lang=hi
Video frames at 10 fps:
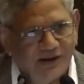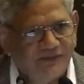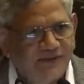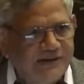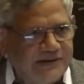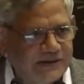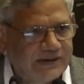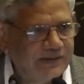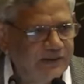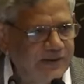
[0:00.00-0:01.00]
इत्तेफाक
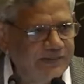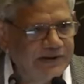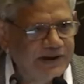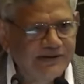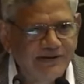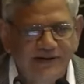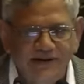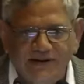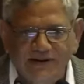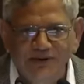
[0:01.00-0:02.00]
से उनके पिताजी
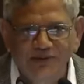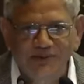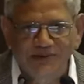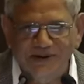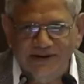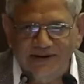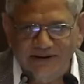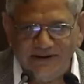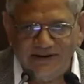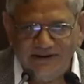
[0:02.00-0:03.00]
के कंधों पर बैठ
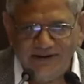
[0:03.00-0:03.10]
के